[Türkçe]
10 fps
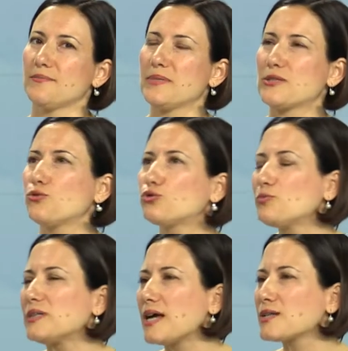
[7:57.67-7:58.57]
Biz
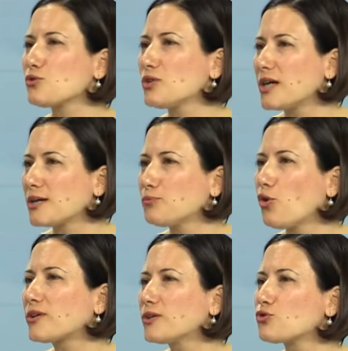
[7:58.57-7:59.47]
kültür mirası olarak bu
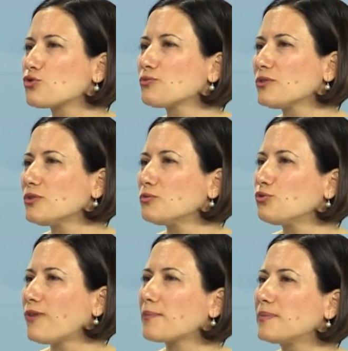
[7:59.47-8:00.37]
okyanusun ıı,
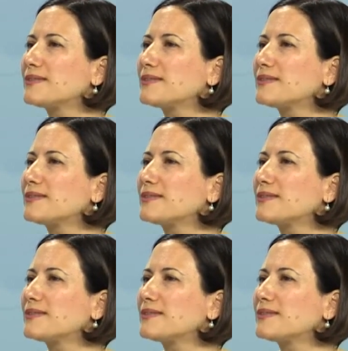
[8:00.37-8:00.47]
ufak bir